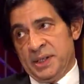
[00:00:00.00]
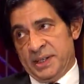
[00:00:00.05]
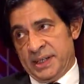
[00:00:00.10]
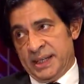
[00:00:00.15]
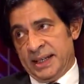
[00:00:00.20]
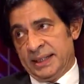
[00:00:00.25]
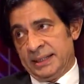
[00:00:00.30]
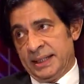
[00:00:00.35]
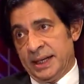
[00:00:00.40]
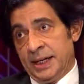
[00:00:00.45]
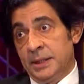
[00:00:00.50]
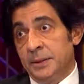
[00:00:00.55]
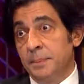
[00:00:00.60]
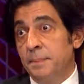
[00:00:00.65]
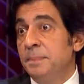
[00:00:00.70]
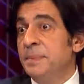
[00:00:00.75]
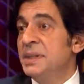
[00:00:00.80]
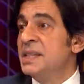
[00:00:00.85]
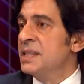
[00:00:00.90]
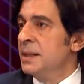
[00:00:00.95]
insanlar
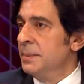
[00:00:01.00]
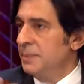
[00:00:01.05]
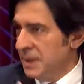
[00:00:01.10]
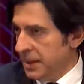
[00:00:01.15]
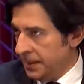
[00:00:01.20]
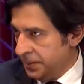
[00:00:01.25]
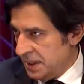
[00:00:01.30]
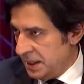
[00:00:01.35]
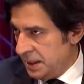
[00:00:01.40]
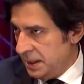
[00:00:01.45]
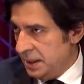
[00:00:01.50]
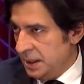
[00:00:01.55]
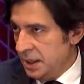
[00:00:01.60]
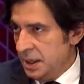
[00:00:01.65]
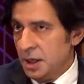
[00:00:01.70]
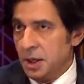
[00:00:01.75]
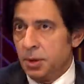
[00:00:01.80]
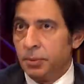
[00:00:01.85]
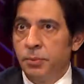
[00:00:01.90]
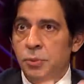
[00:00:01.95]
bizim gibi
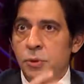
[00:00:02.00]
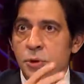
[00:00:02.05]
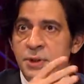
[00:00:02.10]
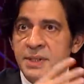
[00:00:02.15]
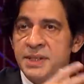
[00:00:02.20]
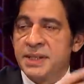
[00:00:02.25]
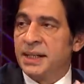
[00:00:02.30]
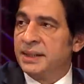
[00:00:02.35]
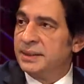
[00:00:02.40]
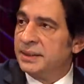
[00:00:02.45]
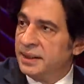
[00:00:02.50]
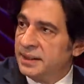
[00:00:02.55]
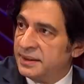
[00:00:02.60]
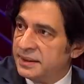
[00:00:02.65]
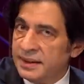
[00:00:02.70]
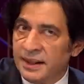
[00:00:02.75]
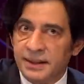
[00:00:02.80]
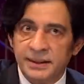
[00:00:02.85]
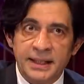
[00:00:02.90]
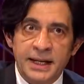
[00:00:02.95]
bu
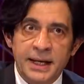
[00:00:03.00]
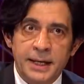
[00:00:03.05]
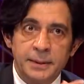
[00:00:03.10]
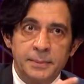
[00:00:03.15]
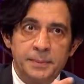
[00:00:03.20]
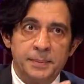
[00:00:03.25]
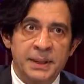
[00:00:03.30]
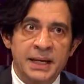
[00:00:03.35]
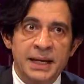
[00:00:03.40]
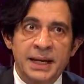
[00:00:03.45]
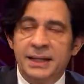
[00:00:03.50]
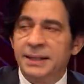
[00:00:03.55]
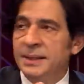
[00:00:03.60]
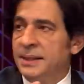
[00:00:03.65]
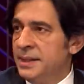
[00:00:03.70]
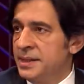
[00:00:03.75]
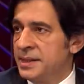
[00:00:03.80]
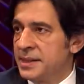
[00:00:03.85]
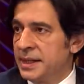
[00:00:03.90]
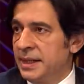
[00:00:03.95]
insanları tanıyan, bilen
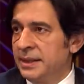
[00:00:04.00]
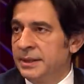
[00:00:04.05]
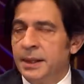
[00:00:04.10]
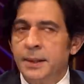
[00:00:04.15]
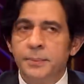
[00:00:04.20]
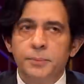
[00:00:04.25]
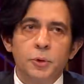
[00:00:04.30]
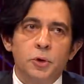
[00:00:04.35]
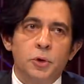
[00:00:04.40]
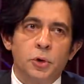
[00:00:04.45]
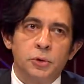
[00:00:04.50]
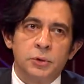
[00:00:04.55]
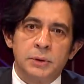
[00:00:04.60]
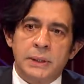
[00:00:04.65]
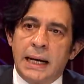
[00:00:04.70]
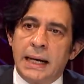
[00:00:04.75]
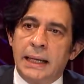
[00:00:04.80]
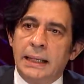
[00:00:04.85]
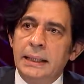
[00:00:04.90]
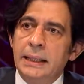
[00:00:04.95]
insanlar bu
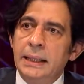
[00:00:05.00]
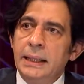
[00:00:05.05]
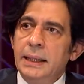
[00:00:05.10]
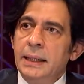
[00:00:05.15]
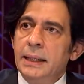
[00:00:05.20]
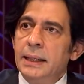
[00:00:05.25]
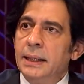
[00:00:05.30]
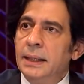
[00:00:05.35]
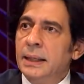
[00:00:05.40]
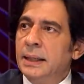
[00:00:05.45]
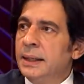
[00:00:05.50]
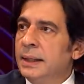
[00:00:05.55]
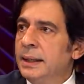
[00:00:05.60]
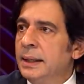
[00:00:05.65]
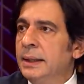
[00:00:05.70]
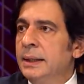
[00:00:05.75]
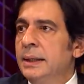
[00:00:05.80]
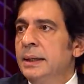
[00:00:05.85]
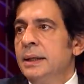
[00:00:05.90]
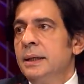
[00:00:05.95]
konuda
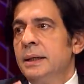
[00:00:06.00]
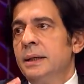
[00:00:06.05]
e,